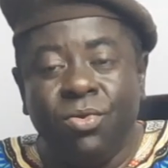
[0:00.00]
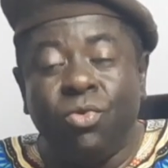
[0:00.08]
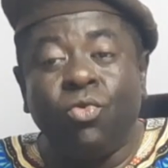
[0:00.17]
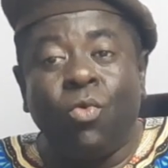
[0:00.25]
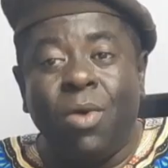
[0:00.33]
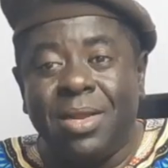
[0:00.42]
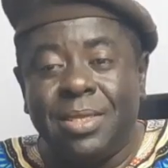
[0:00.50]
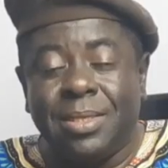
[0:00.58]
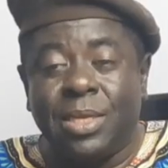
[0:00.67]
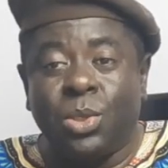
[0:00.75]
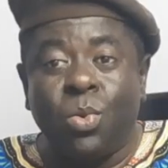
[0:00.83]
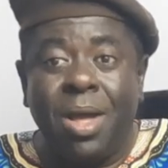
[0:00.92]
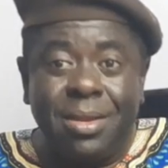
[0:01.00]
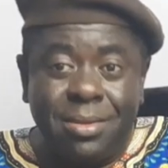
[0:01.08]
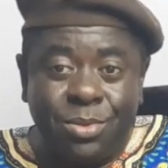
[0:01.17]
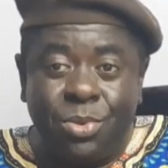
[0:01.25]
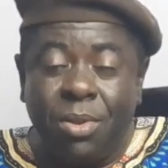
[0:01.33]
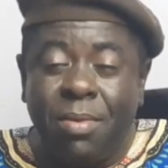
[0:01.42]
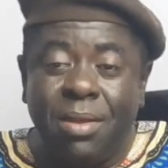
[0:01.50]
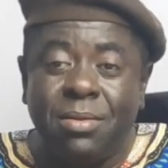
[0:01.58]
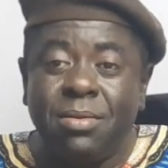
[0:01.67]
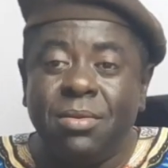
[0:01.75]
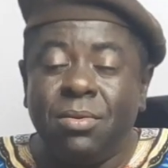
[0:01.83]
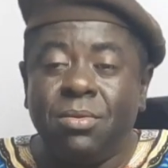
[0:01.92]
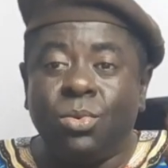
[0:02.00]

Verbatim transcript: le droit de s'asseoir sur le banc,